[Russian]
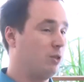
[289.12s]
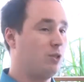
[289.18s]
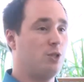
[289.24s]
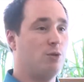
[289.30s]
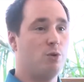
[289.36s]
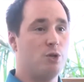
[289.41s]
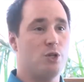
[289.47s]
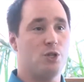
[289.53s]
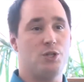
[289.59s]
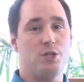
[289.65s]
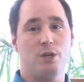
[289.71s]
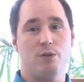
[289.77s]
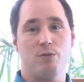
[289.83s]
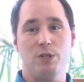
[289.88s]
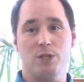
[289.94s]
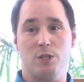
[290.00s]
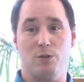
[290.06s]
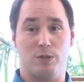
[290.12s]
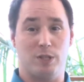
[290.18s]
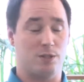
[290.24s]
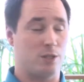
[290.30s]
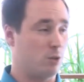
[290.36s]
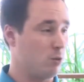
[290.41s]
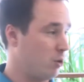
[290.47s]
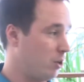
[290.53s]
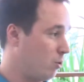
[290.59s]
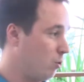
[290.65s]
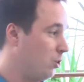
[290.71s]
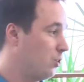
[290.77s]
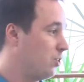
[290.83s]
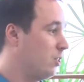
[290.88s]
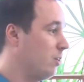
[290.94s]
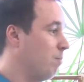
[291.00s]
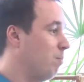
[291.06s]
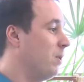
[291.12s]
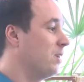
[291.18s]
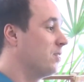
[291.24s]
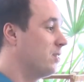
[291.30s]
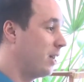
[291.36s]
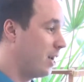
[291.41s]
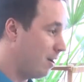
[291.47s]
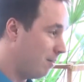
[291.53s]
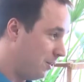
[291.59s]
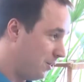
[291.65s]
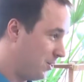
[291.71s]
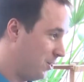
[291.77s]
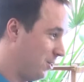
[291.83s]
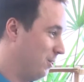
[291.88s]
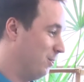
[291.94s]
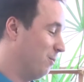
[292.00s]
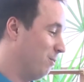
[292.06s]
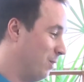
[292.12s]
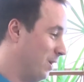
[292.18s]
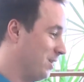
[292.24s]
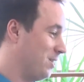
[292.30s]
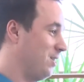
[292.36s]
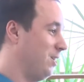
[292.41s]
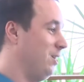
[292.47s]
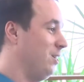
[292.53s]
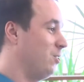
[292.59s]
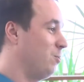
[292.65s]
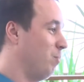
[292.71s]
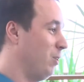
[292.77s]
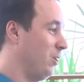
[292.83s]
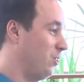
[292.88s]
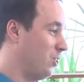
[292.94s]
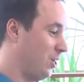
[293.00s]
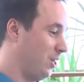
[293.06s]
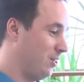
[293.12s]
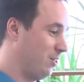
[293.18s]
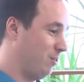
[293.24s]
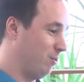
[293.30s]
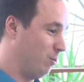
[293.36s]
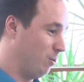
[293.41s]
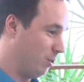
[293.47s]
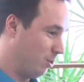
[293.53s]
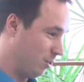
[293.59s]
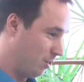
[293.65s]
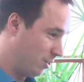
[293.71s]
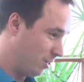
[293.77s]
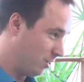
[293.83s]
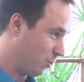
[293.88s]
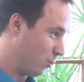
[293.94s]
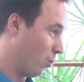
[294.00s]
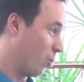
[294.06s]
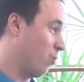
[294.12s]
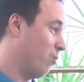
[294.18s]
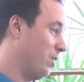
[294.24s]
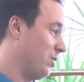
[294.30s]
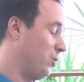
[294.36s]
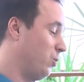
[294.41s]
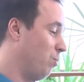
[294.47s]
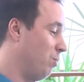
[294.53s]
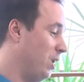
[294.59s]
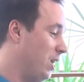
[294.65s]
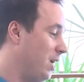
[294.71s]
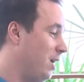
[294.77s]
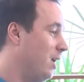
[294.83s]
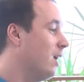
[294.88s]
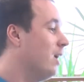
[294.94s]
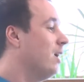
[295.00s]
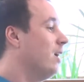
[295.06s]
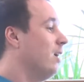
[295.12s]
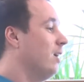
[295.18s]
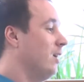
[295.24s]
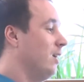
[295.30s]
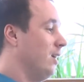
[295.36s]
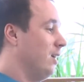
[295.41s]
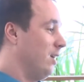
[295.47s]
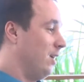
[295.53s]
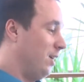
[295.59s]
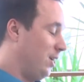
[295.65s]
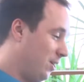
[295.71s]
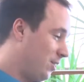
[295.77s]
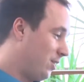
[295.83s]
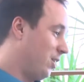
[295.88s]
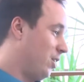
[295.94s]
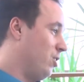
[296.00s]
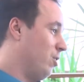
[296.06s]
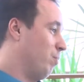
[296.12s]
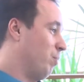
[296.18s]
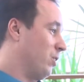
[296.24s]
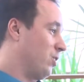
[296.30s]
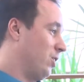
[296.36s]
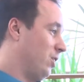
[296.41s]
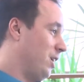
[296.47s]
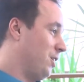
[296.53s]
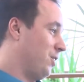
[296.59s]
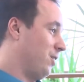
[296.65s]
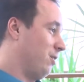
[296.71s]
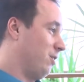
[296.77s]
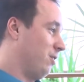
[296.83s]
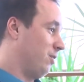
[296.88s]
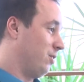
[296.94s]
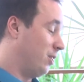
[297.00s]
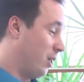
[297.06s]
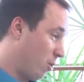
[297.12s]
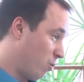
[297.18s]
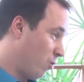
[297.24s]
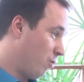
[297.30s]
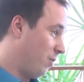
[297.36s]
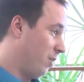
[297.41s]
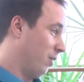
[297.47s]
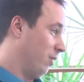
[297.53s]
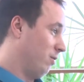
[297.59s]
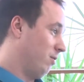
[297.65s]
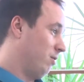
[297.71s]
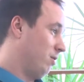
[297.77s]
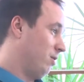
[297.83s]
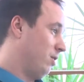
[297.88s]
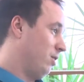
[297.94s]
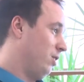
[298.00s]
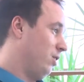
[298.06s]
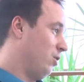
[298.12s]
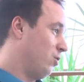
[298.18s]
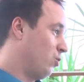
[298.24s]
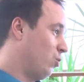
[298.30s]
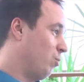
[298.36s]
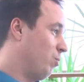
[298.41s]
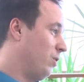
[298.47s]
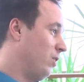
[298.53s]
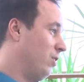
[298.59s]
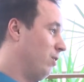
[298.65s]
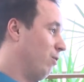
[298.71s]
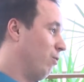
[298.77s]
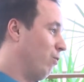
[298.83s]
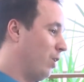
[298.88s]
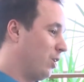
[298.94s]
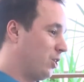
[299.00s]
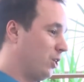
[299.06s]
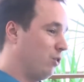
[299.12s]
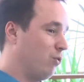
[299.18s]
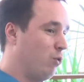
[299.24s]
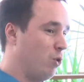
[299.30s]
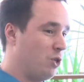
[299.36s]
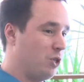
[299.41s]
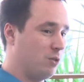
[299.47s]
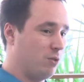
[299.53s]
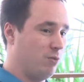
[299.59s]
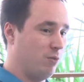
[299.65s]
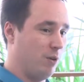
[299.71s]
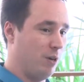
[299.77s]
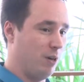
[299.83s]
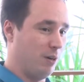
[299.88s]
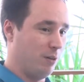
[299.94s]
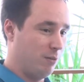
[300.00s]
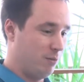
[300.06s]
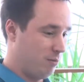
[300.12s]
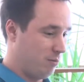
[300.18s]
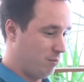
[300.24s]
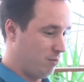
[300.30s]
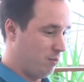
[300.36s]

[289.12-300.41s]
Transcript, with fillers: вот сегодняшняя выставка, с которой хочется поздравить вас и с предшествием, э, скоро у вас юбилей, искренне пожелать здоровья и чтобы ваше творчество